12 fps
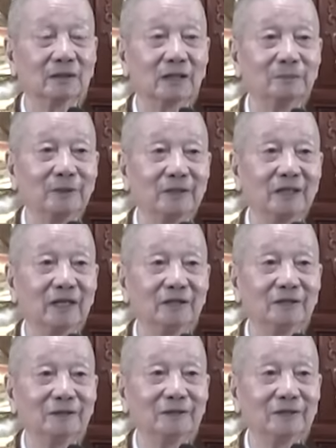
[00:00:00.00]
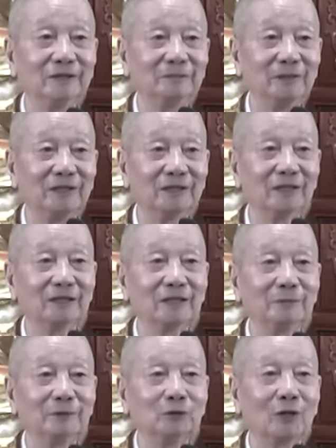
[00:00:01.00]
thành mình hành hương, mình đi tới
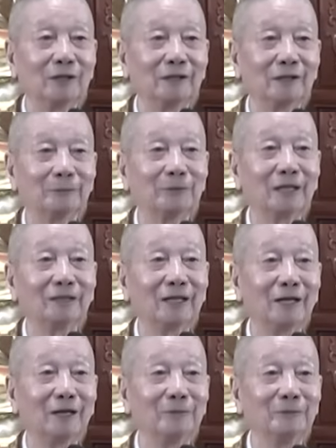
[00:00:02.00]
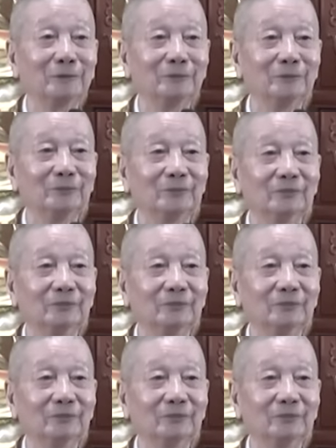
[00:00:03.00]
đây mình toàn là gặp thánh tăng không hiểu không